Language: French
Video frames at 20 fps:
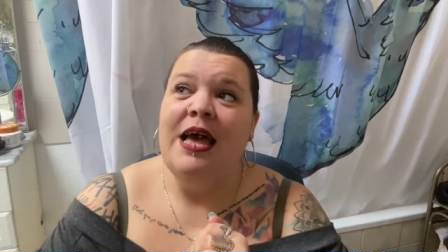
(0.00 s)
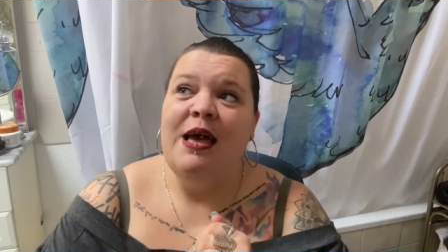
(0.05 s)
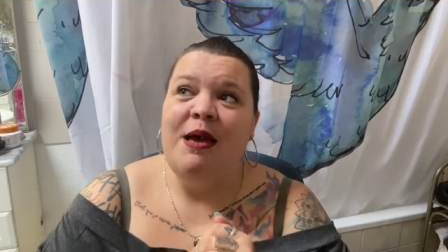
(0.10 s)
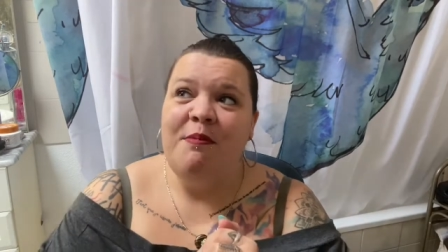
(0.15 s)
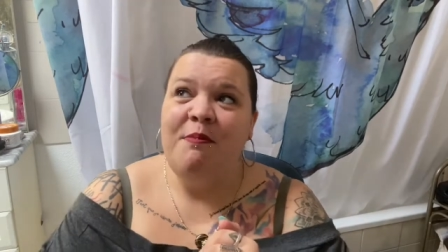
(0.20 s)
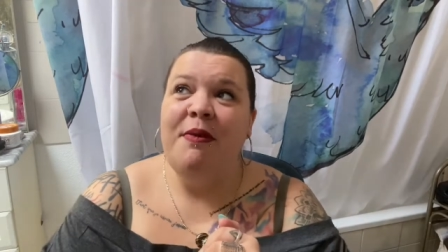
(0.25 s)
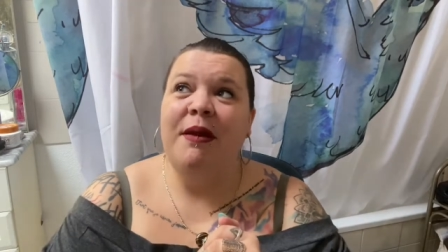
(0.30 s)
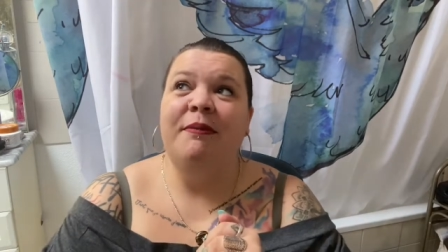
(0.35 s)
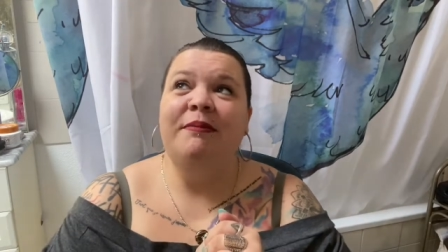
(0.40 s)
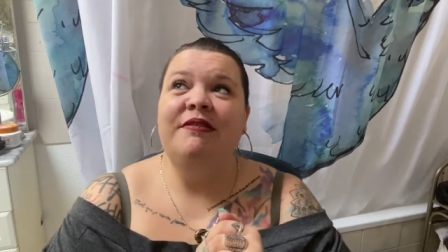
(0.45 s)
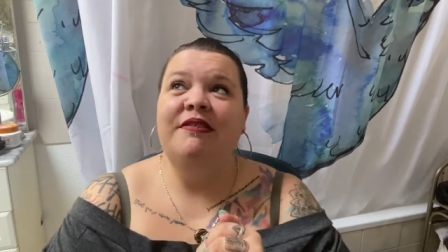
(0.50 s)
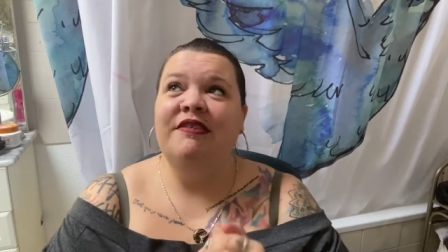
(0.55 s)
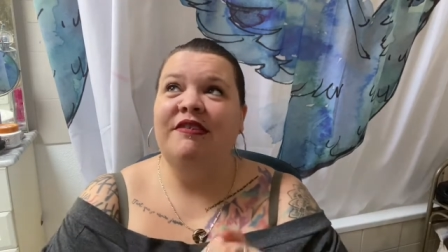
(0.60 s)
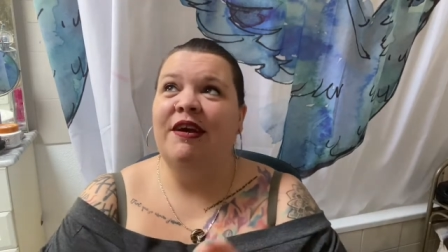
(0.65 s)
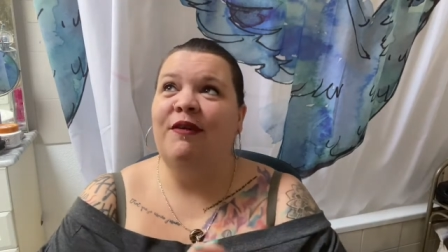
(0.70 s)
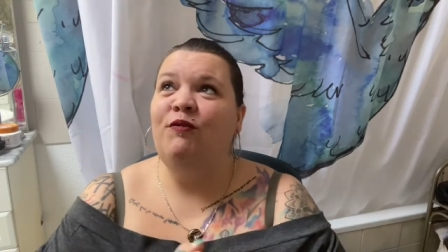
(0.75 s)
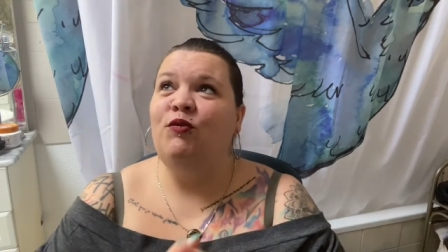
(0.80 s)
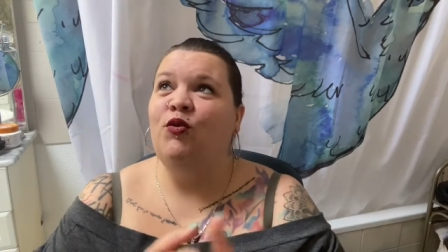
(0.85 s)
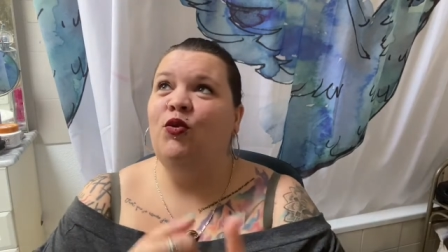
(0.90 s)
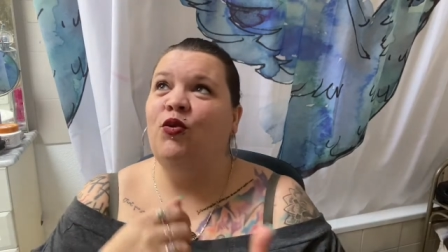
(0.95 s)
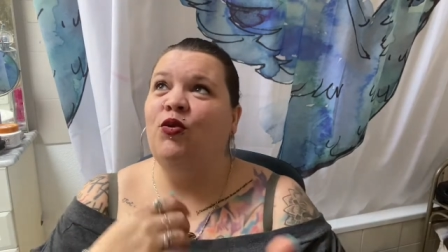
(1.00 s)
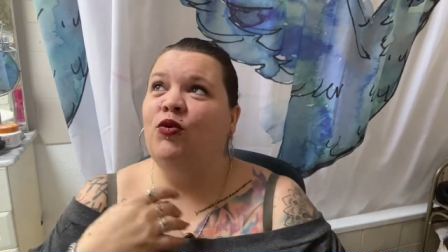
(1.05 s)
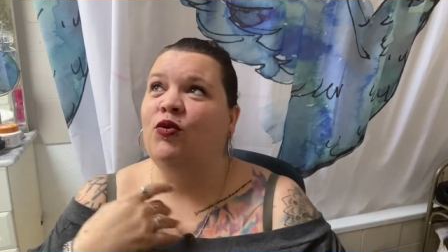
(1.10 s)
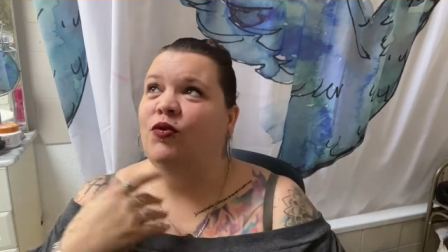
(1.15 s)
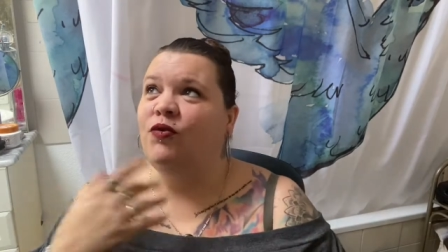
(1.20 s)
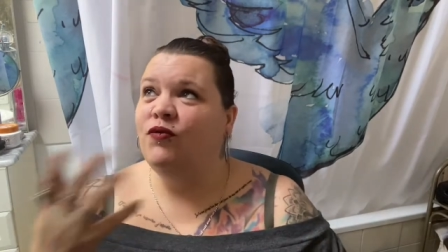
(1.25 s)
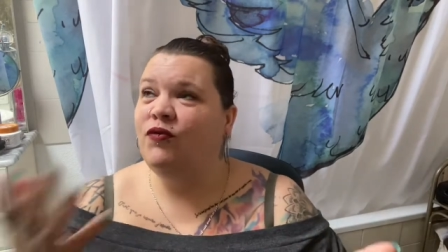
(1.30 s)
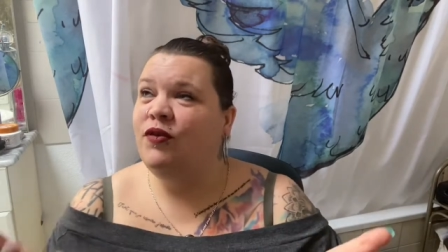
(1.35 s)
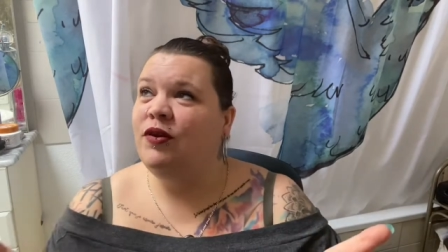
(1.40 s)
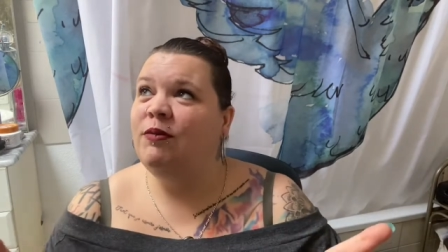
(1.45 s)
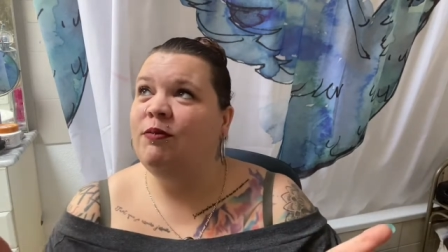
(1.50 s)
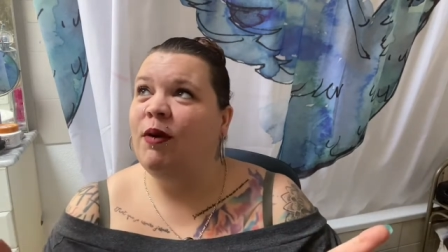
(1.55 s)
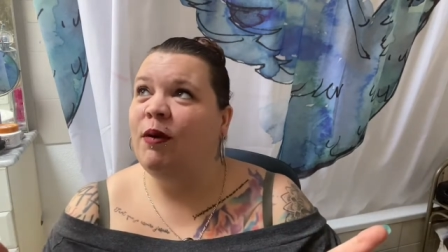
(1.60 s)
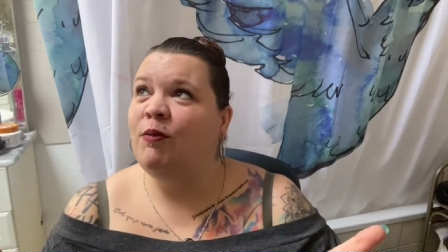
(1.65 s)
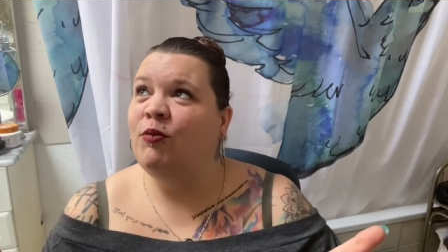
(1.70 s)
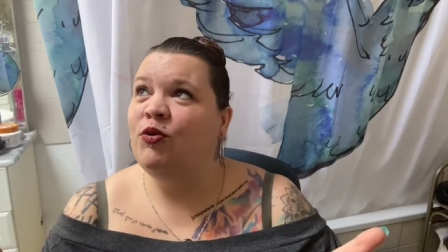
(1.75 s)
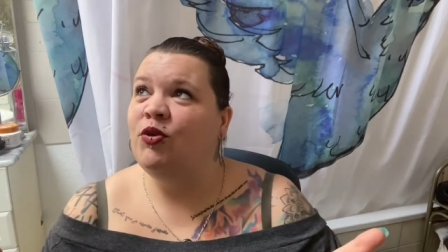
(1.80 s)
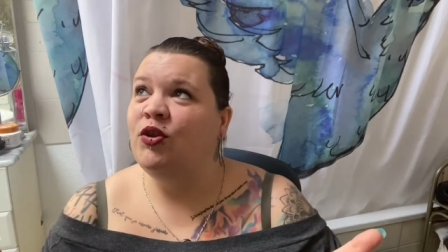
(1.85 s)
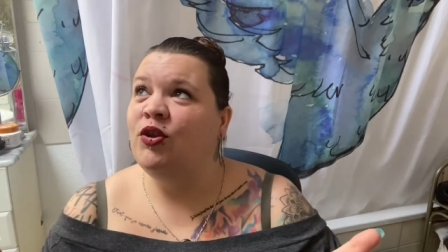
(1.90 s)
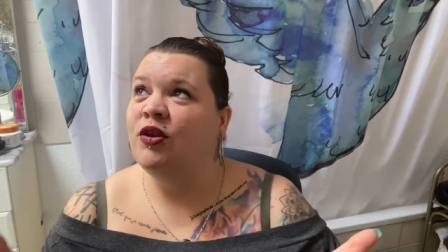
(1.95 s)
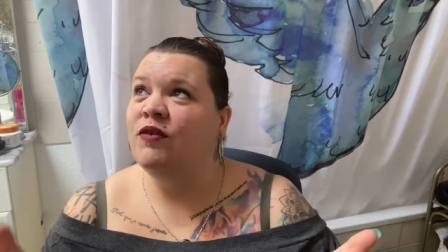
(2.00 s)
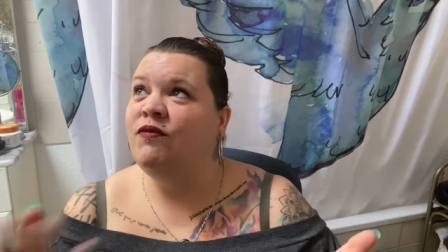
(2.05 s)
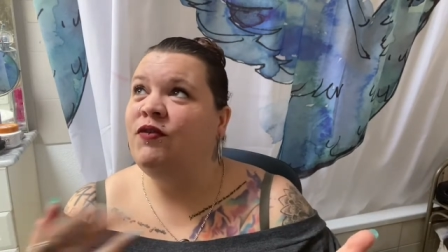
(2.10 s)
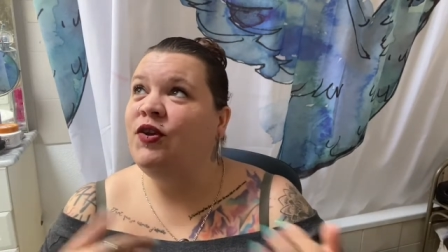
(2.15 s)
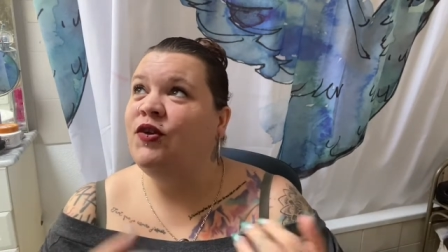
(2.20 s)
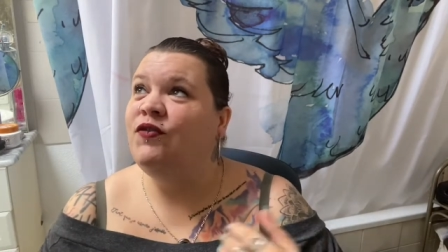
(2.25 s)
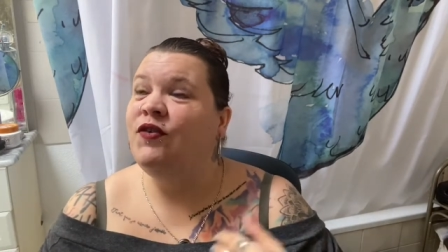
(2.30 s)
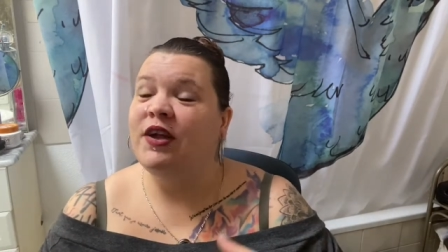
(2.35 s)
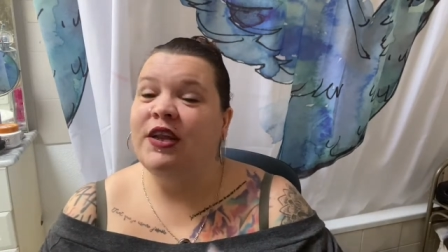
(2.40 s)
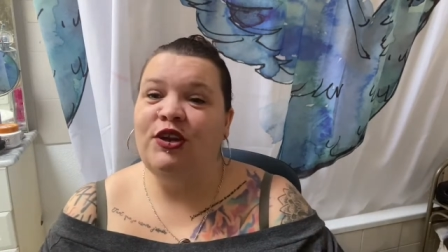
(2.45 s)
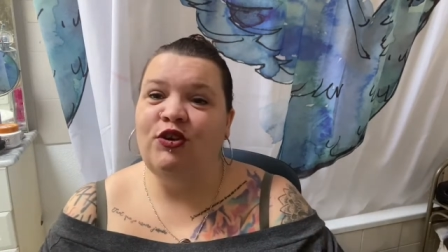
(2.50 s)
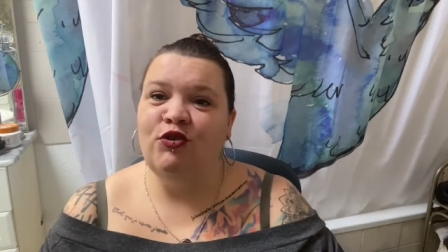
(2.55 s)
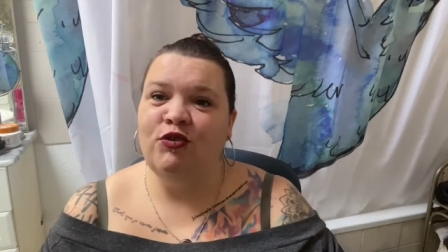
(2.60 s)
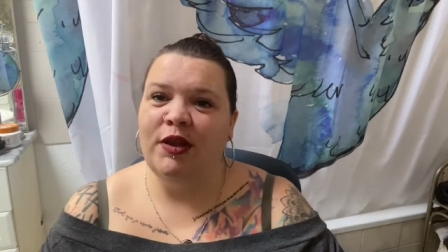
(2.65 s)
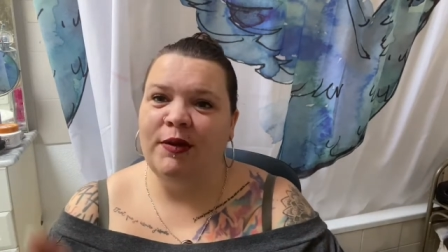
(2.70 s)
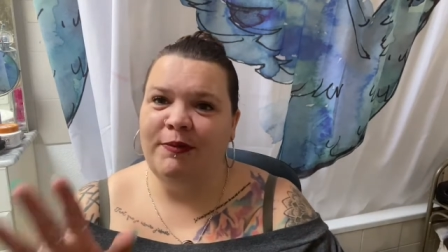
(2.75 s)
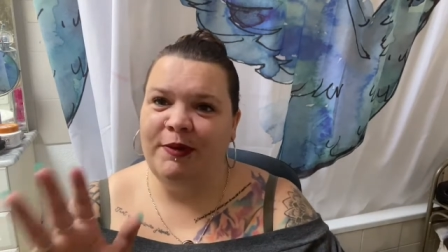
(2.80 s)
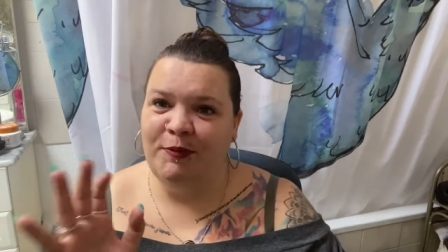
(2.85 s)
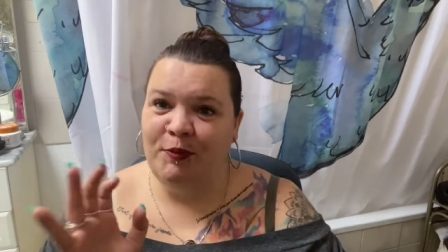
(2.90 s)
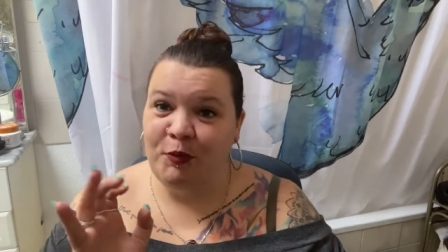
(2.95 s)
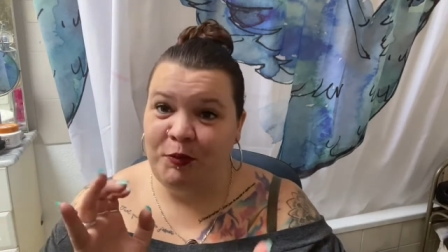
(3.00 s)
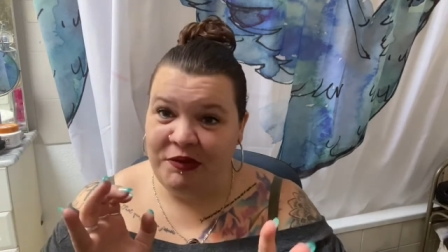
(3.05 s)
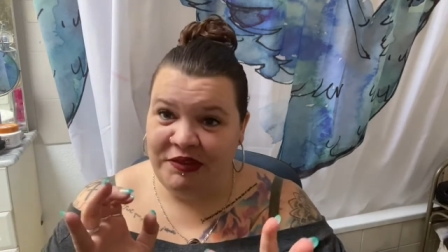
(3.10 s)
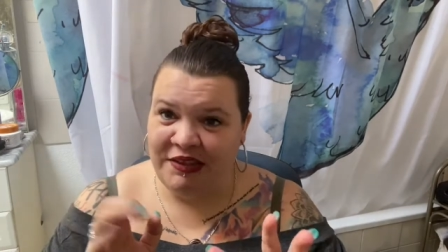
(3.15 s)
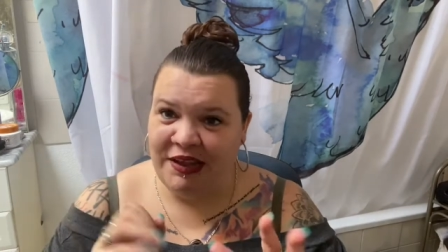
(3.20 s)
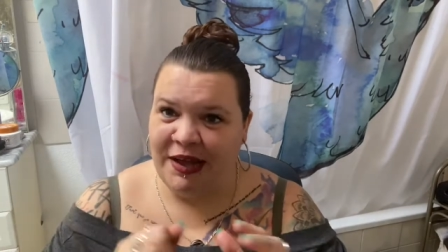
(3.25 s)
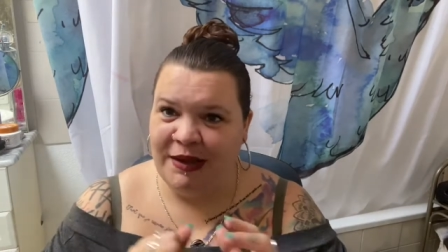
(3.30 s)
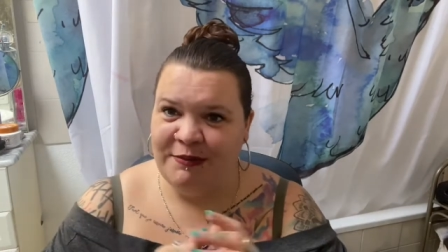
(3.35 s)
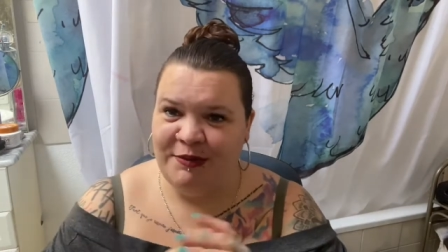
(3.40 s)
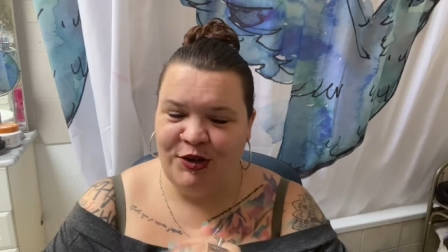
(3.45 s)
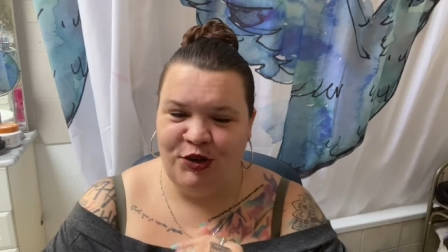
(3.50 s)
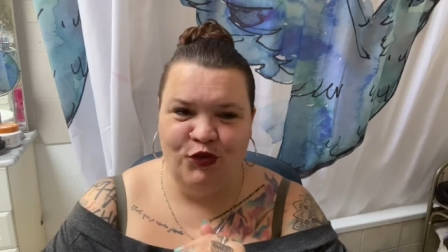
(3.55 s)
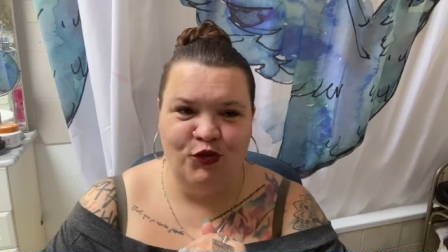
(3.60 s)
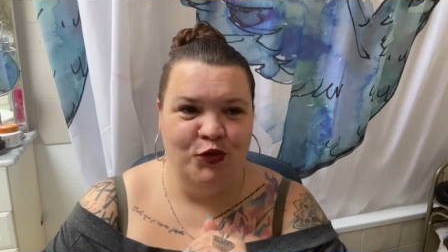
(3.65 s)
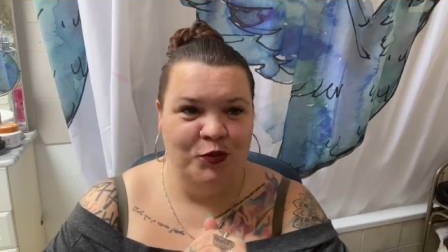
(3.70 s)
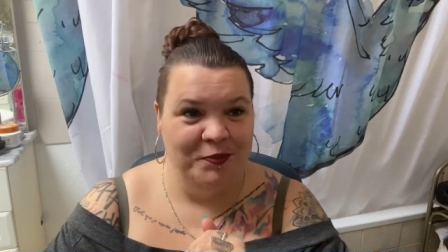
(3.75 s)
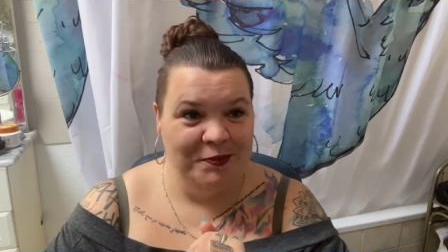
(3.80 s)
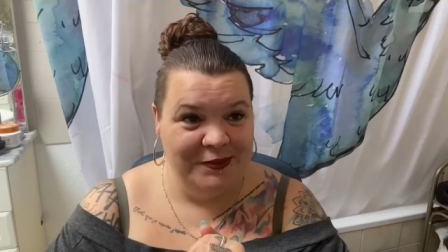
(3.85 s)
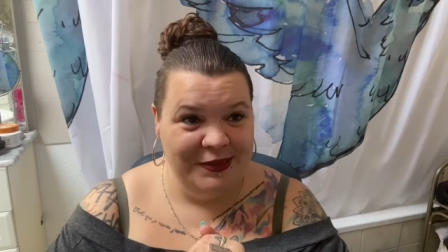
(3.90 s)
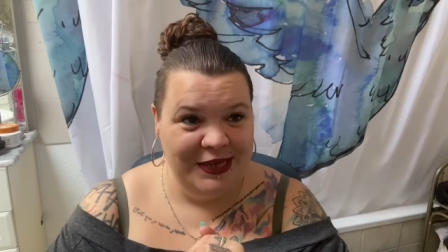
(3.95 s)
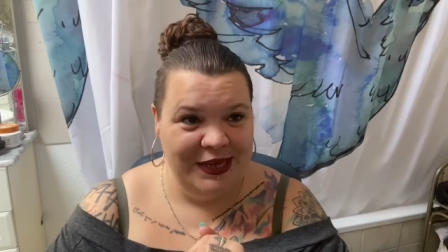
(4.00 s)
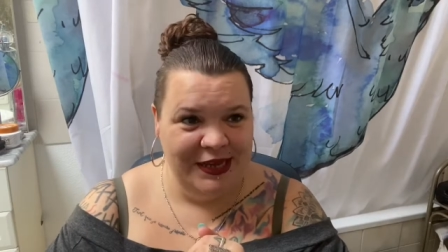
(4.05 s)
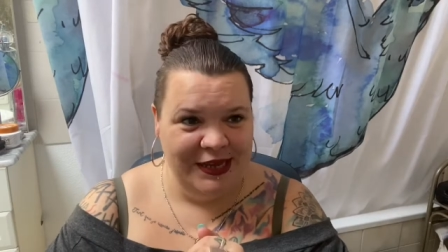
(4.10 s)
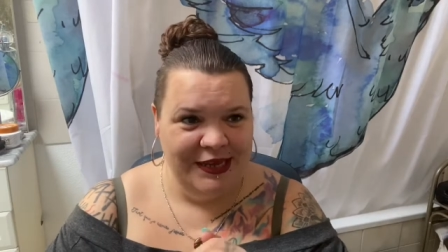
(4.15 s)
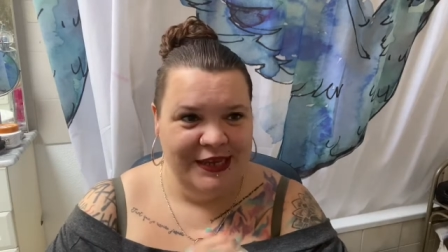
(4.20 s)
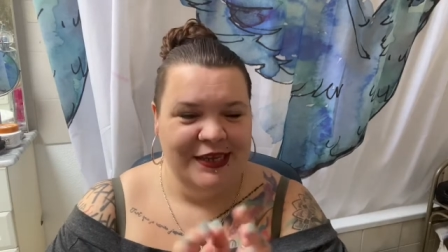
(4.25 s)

Même si j'avoue que le confinement me donne envie de faire des choses un petit peu bizarres à mes cheveux. Mais